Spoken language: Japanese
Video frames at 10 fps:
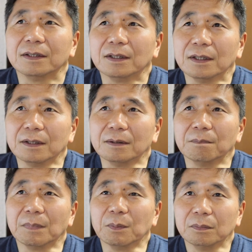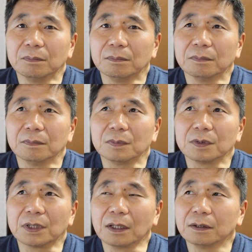でまあ
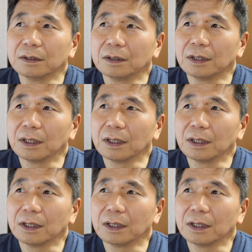3